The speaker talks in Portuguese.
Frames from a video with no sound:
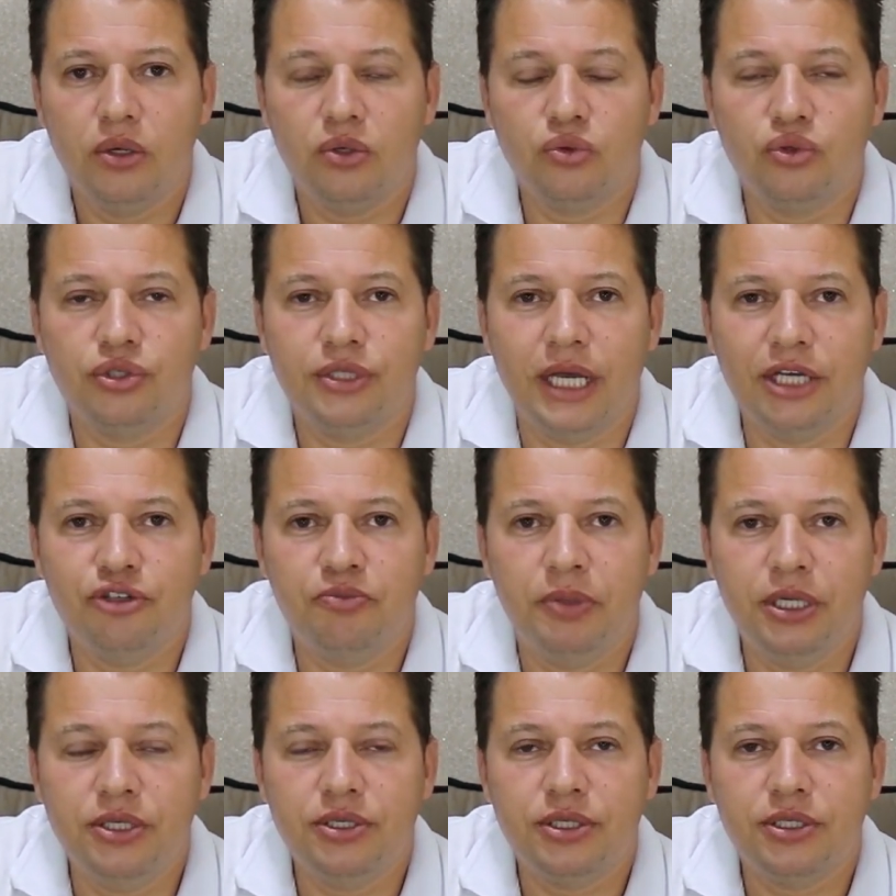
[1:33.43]
Dos 10
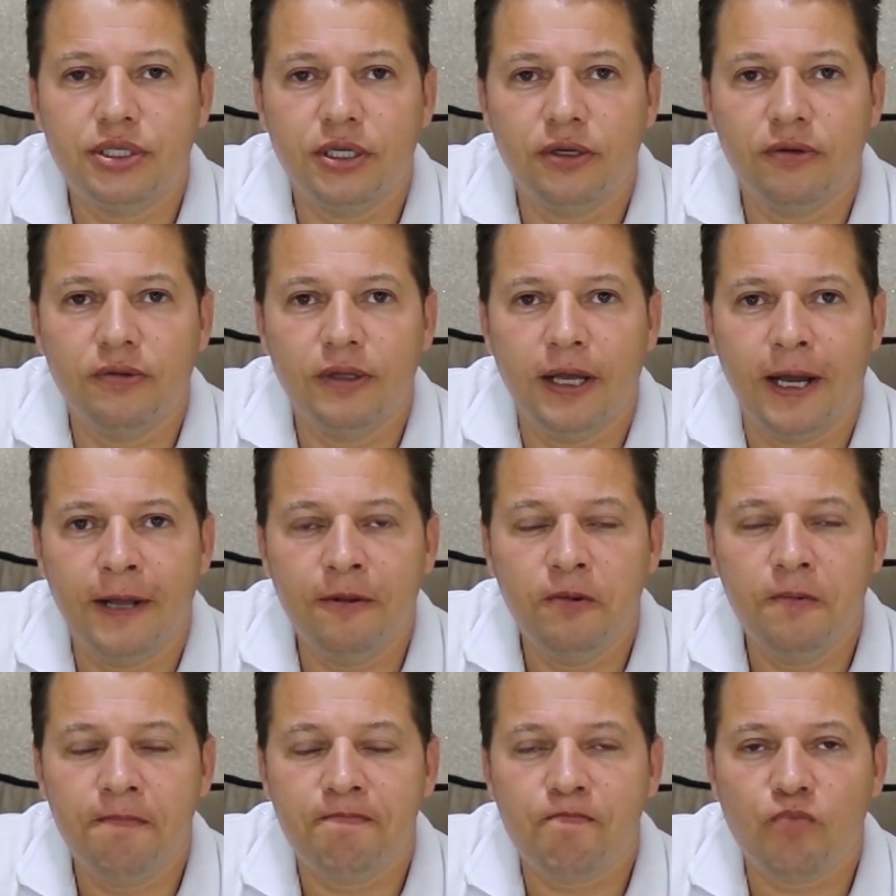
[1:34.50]
brindes que serão
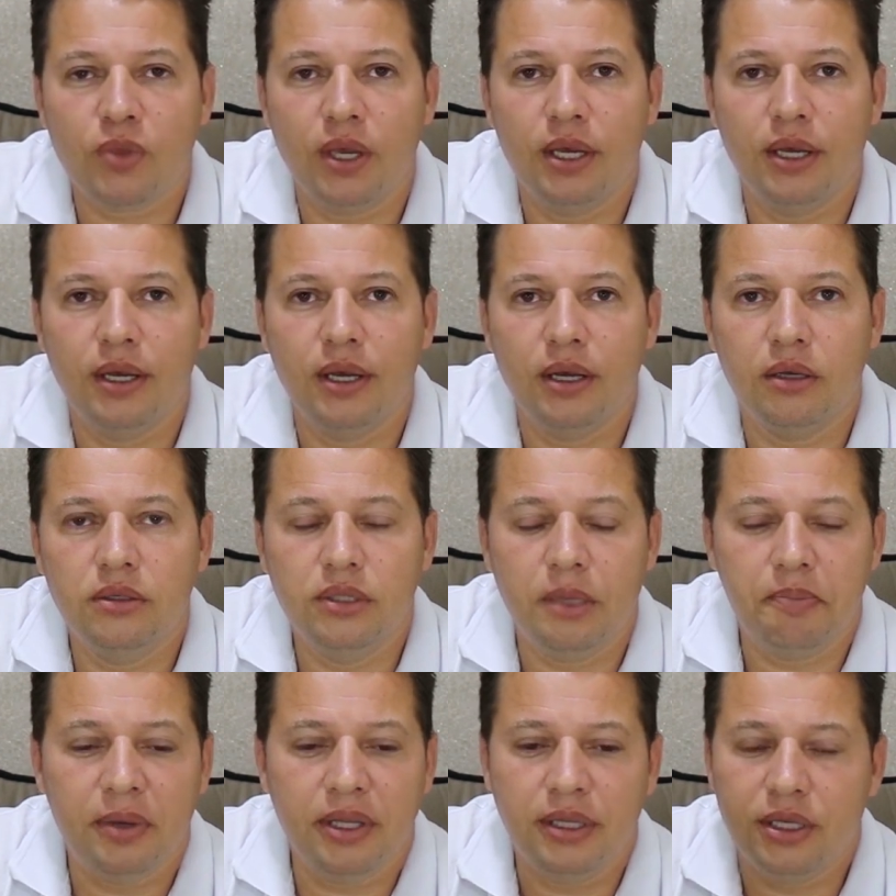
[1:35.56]
dados é,
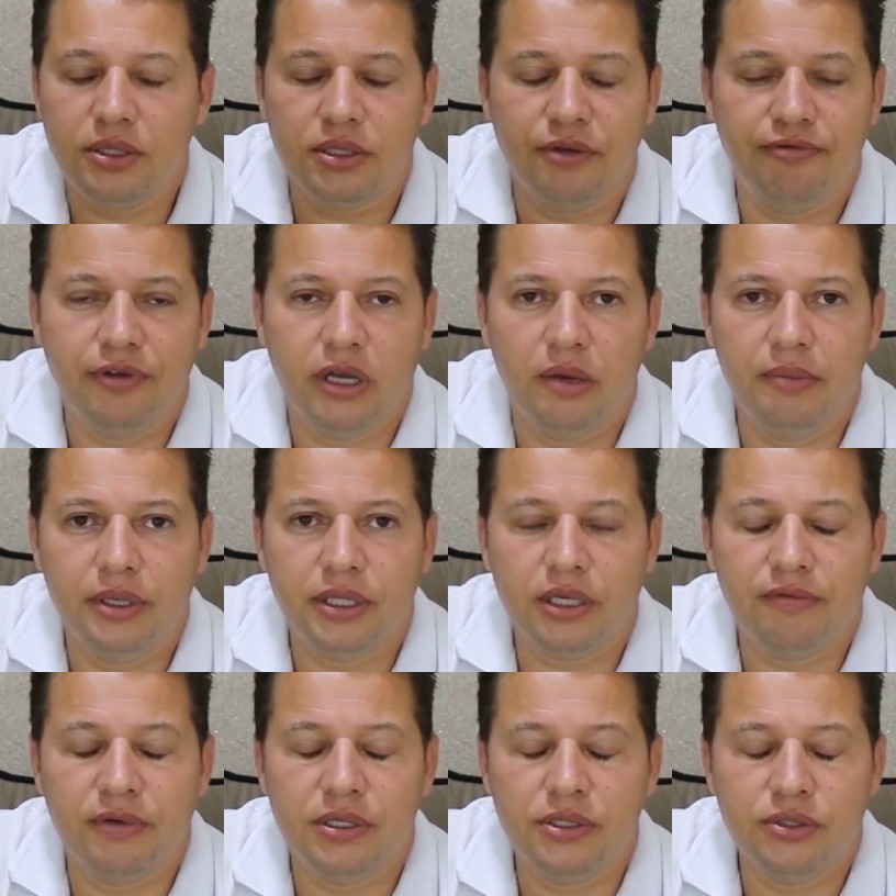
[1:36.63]
independente da ferramenta
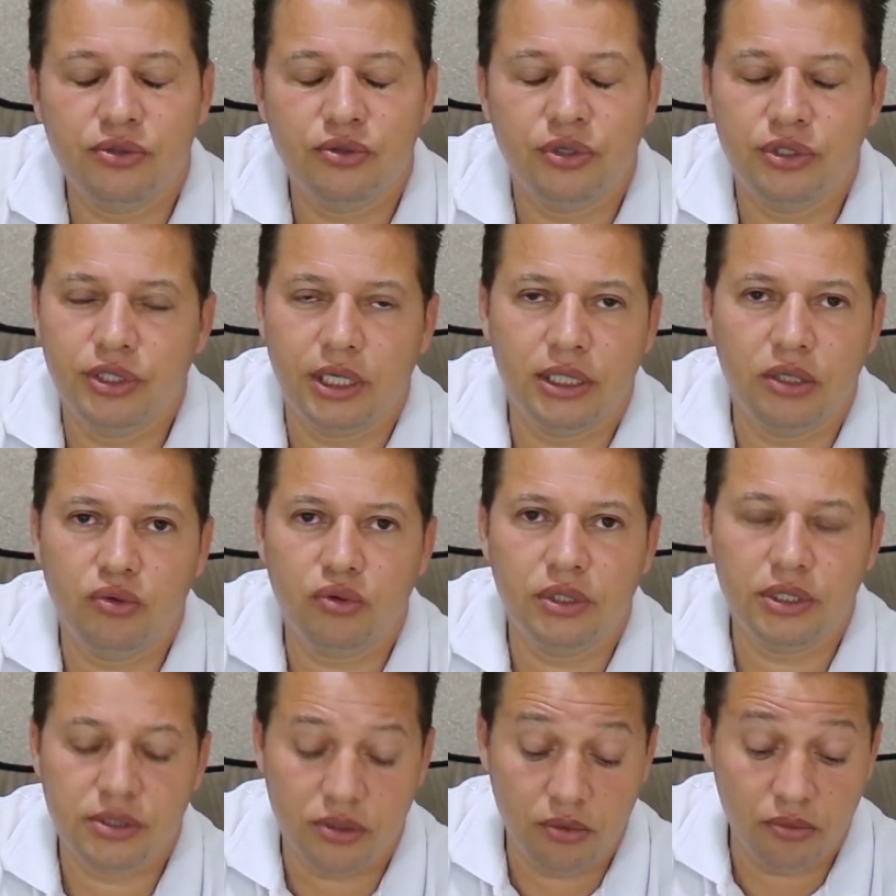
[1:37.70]
que vai ser sorteada,
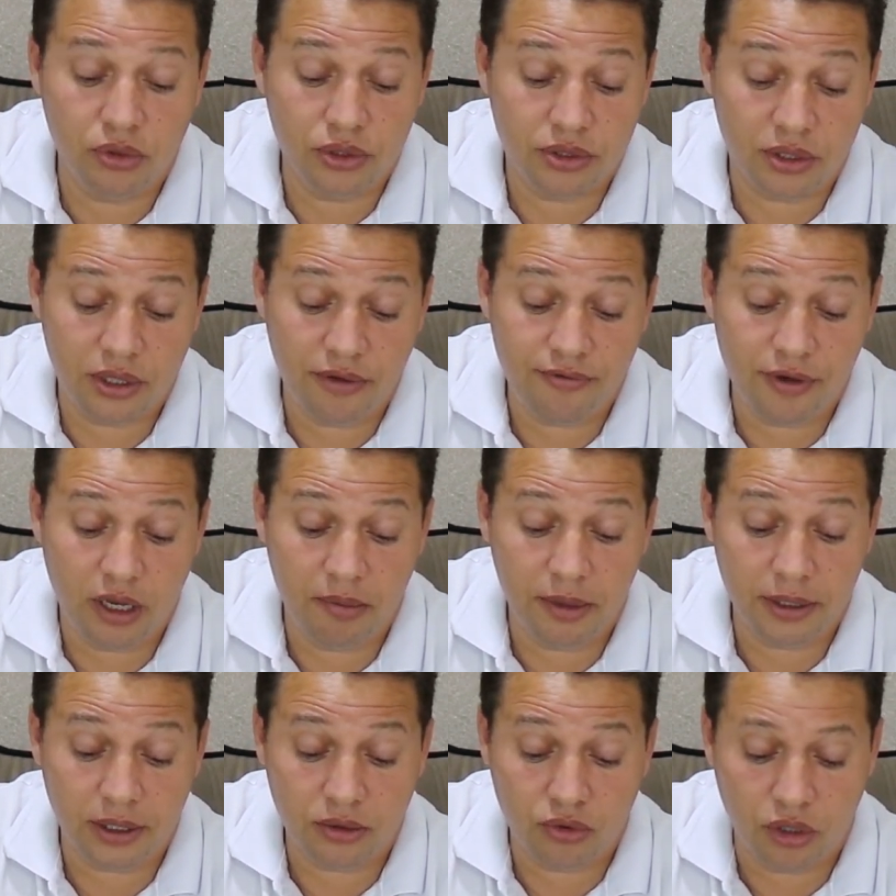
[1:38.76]
todas são boas, só tem
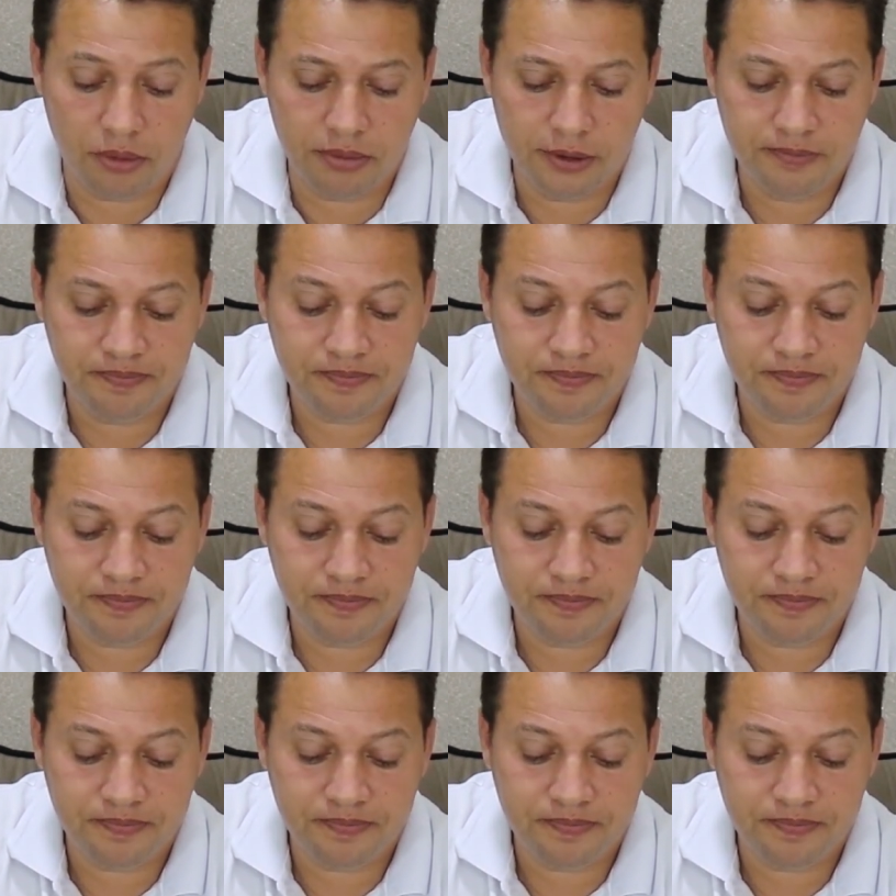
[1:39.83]
ferramenta top.